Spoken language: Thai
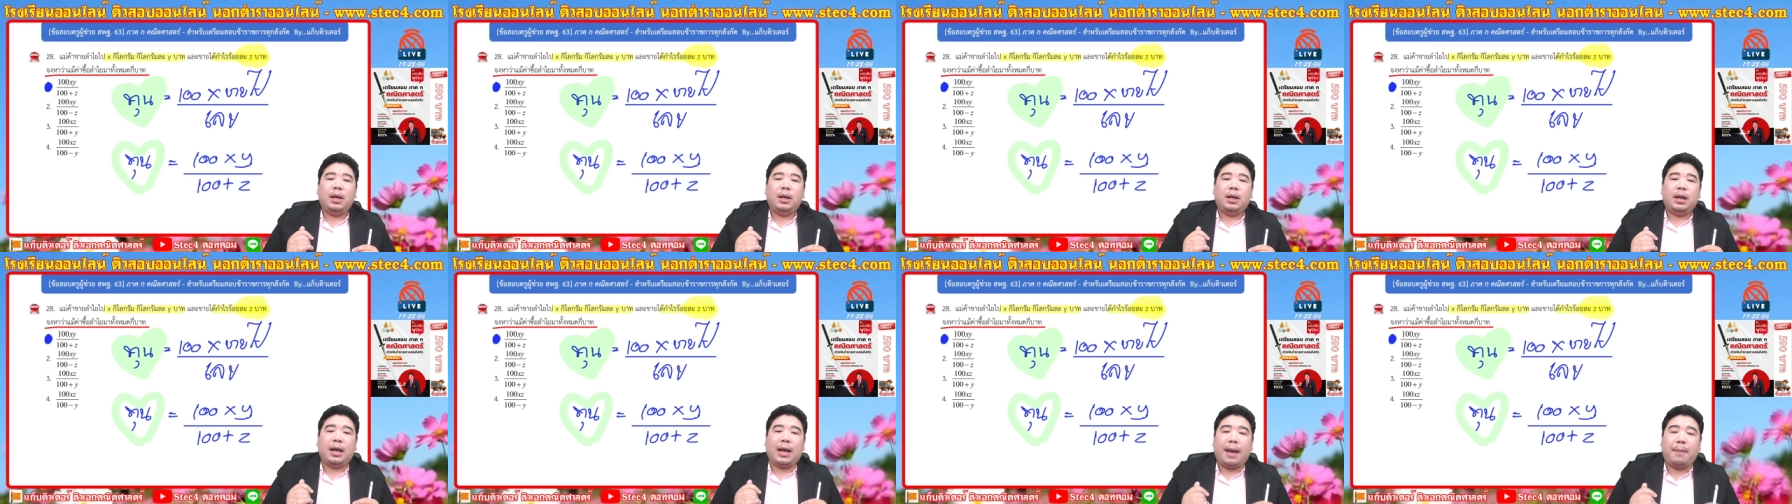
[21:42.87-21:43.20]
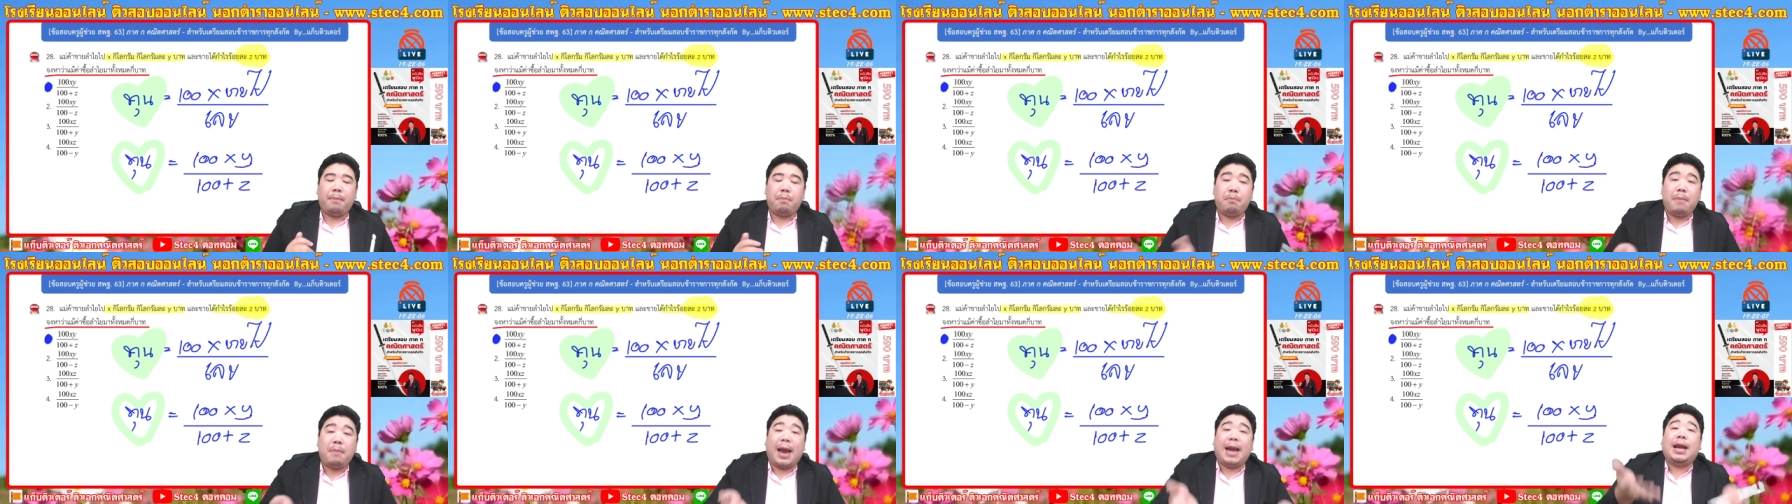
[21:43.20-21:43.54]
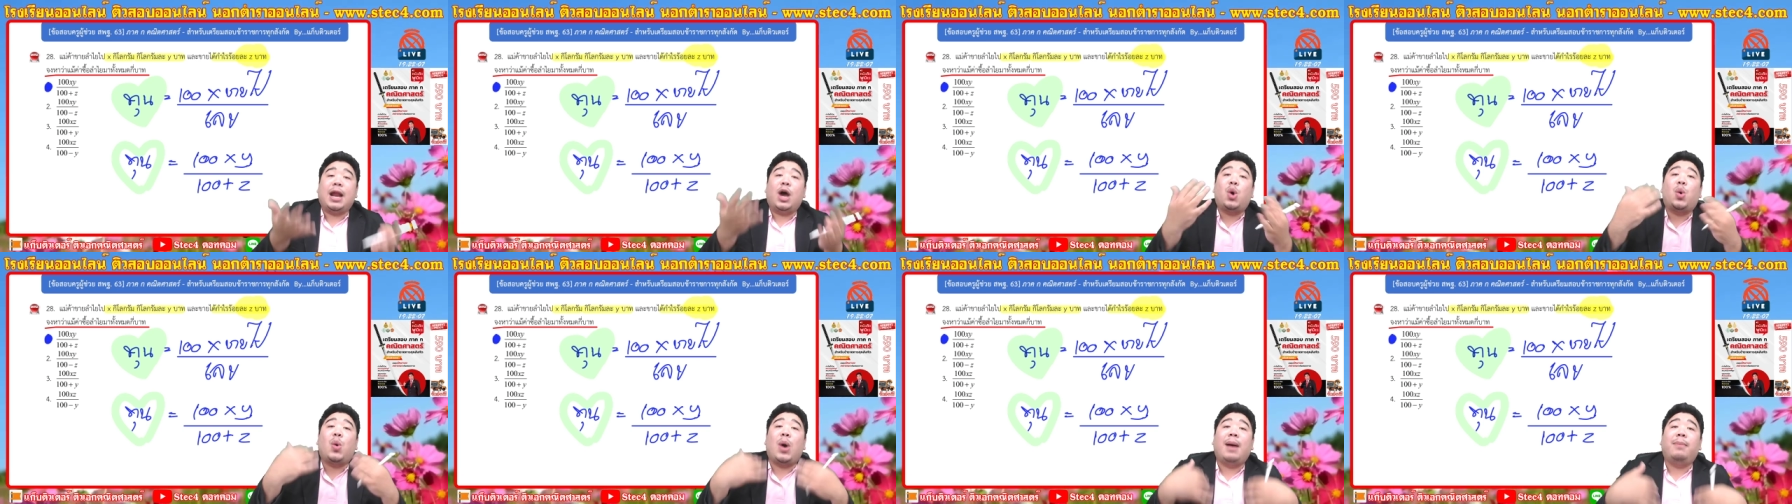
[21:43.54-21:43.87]
นะครับหมั่น
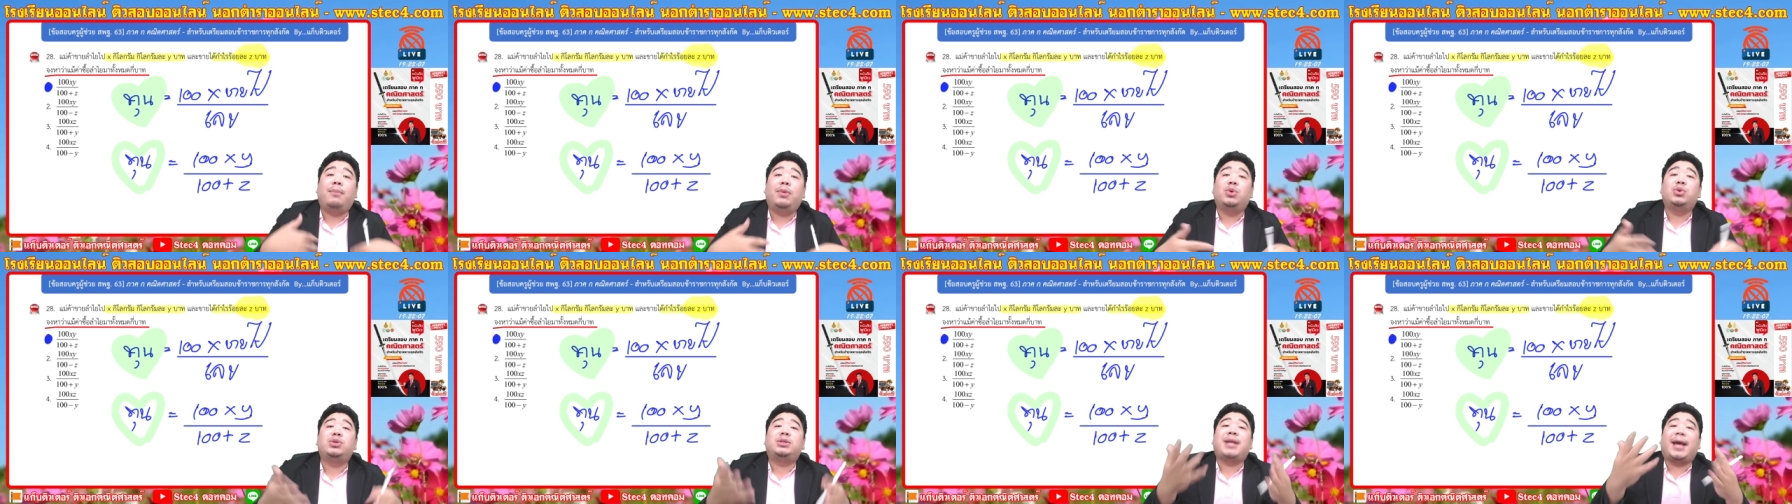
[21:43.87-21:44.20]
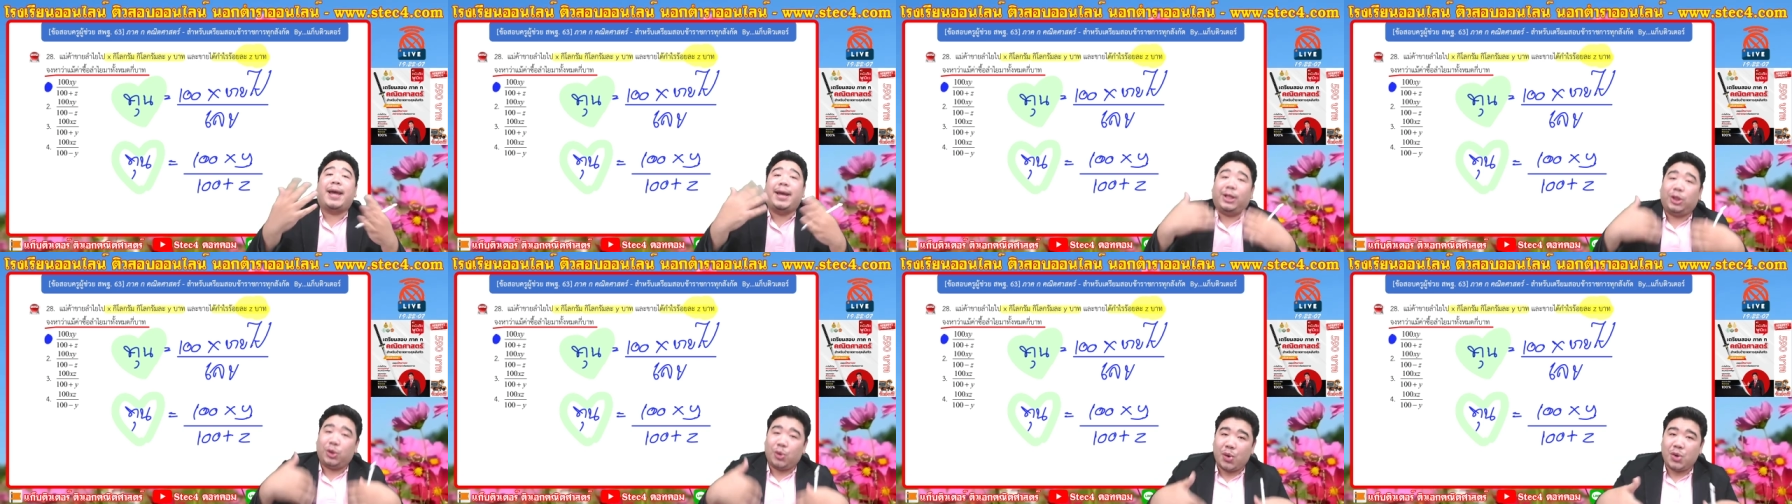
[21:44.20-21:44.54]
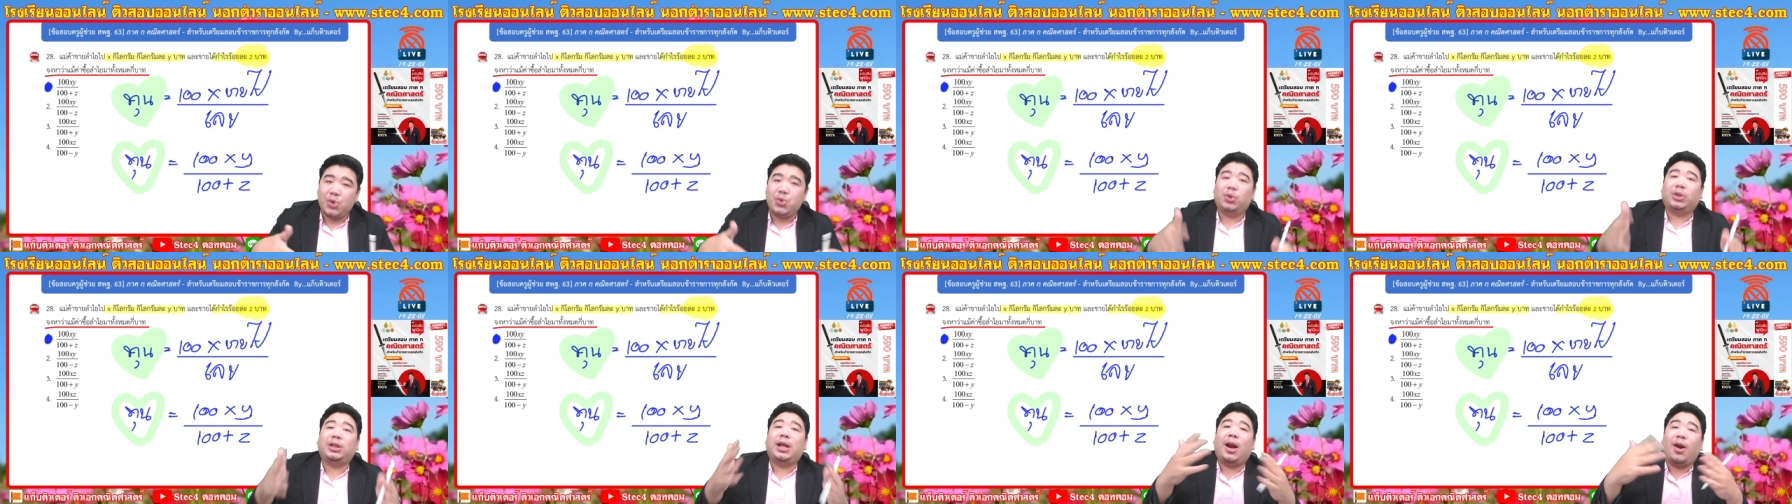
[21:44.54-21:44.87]
เอาความรู้ใส่ตัว
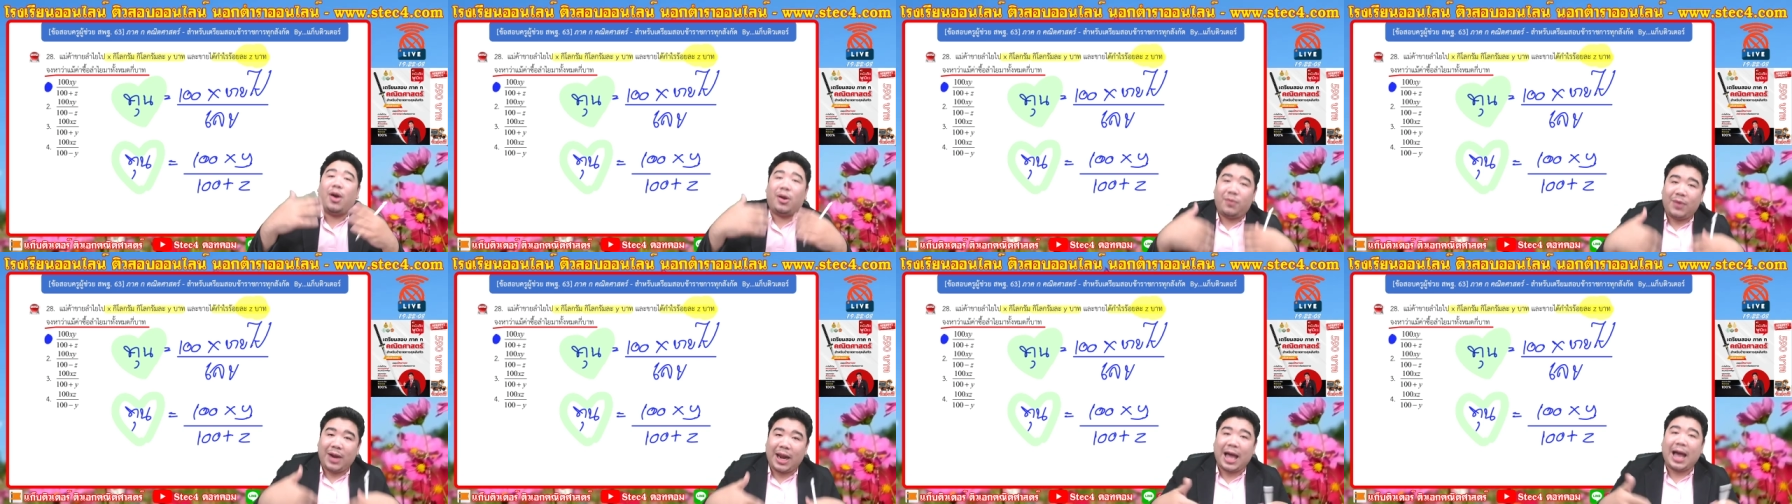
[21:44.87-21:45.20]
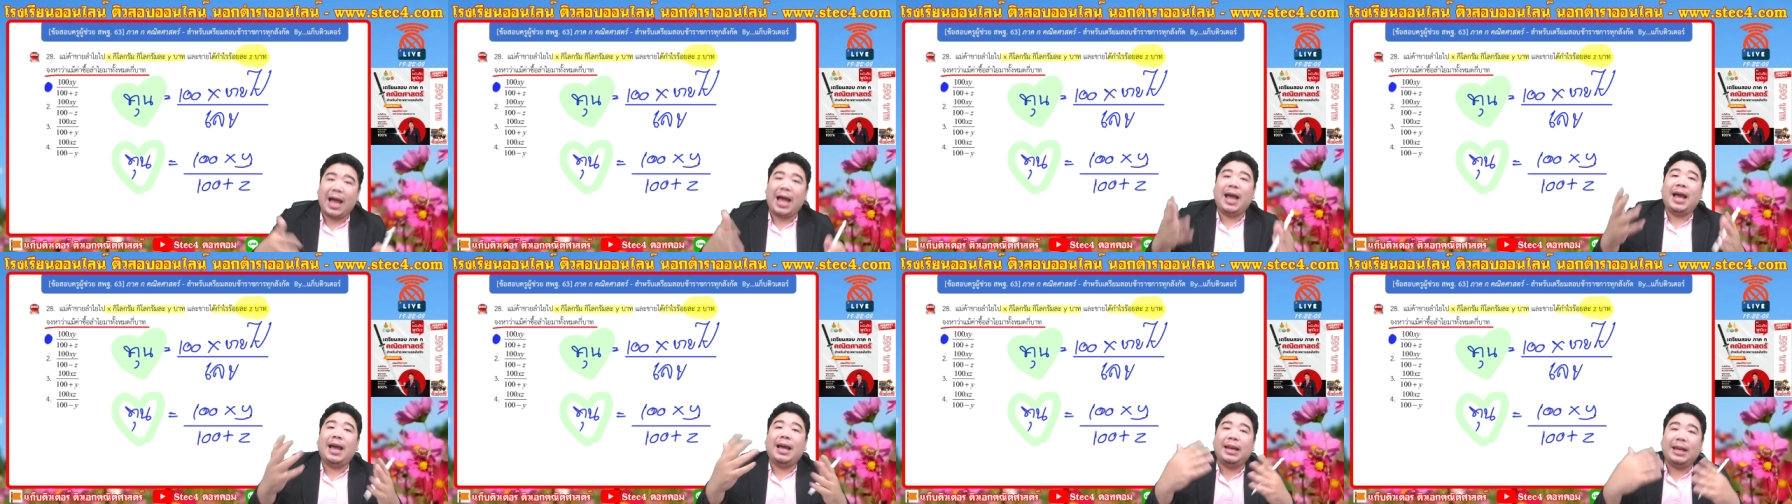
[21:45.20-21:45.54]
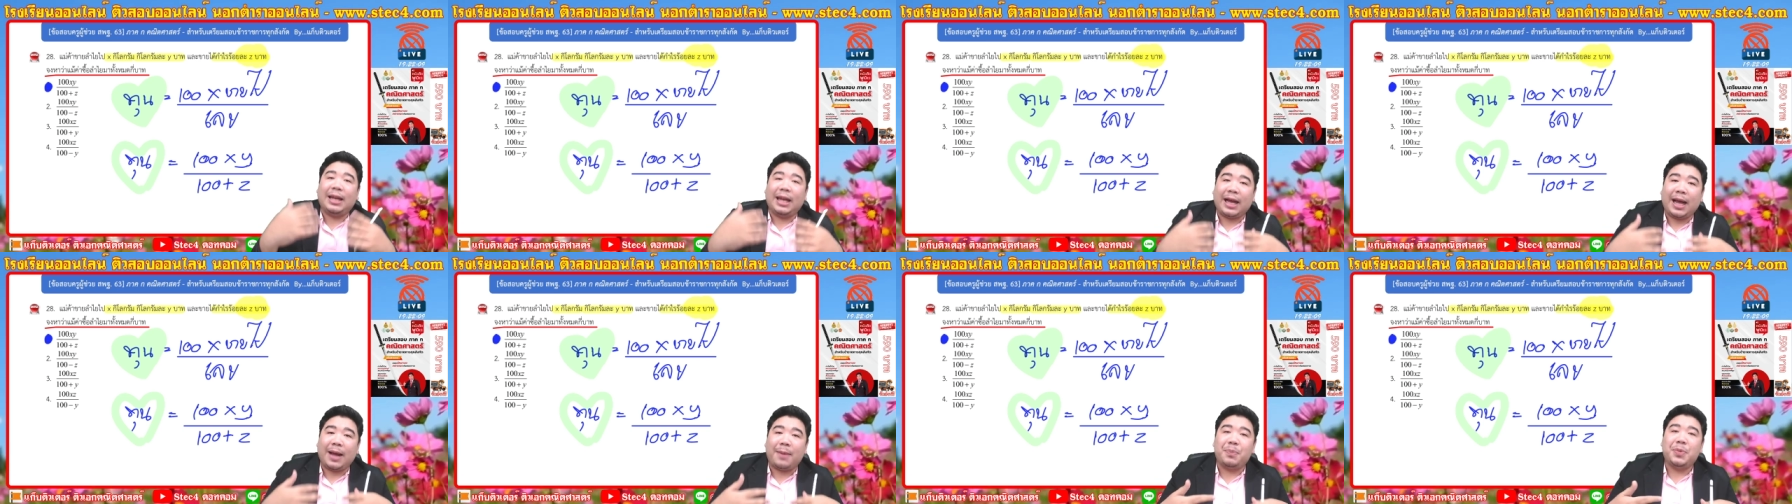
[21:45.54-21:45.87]
อยู่ตลอดเวลา
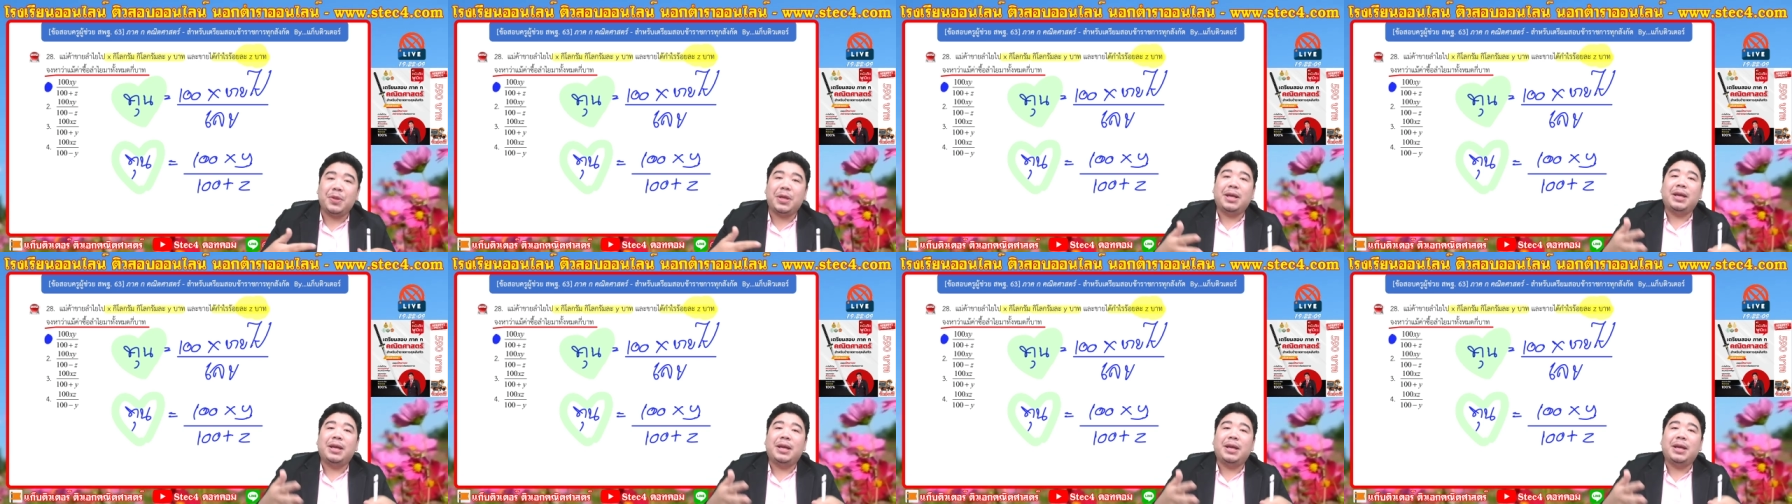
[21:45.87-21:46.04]
นะครับ